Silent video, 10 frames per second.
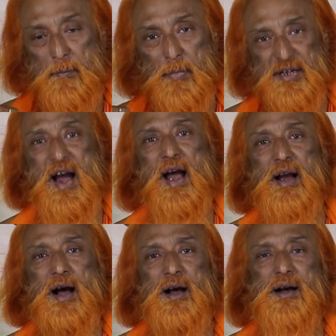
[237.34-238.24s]
मज़ा
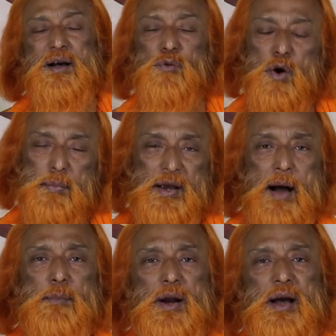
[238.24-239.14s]
आएगा कोई भी
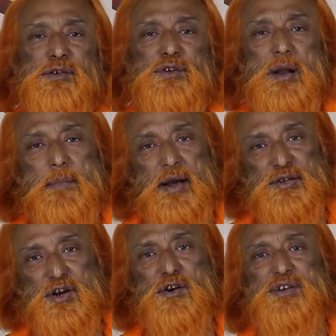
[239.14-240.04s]
काम करेगा शरीर में एक
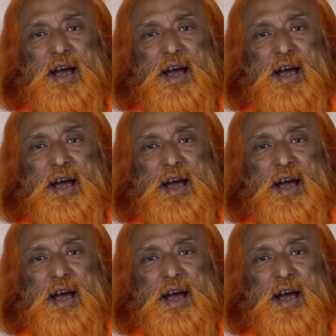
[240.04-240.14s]
जोश